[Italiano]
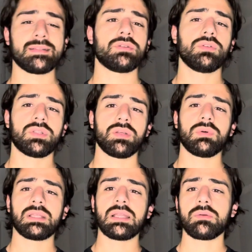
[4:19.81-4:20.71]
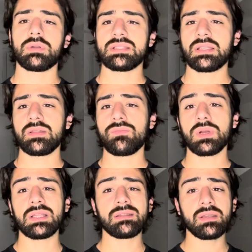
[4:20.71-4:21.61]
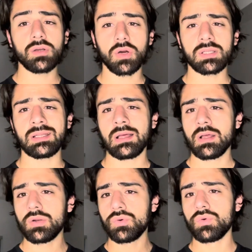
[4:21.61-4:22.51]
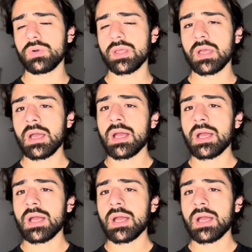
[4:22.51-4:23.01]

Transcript: non ti guardare quella serie tv che ti ricorda lui.